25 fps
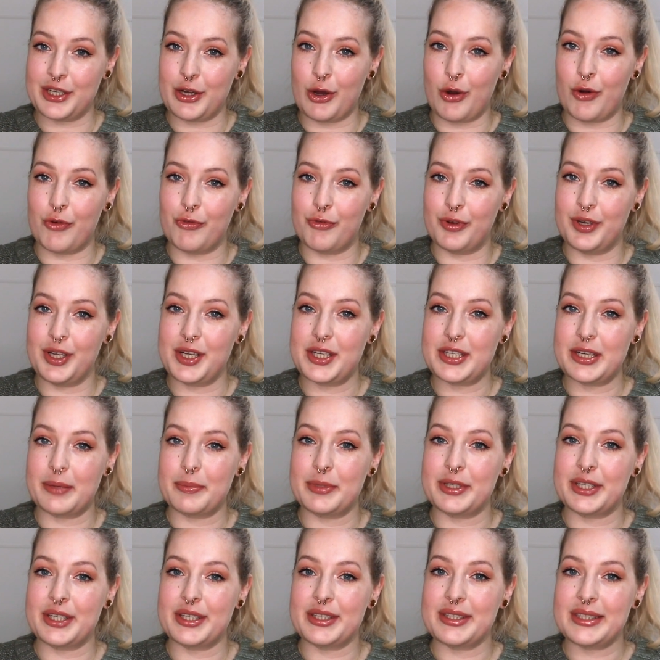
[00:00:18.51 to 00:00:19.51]
auch wenn ich
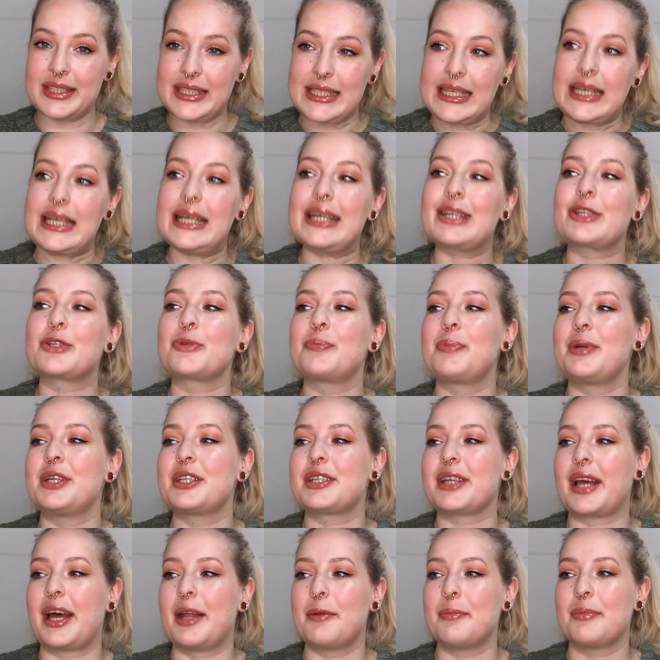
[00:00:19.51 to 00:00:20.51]
damit sehr
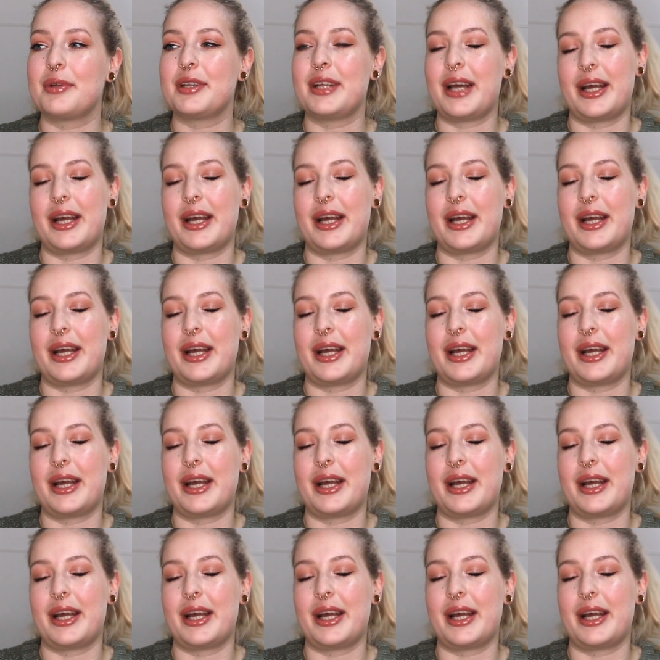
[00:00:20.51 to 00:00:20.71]
spät dran bin.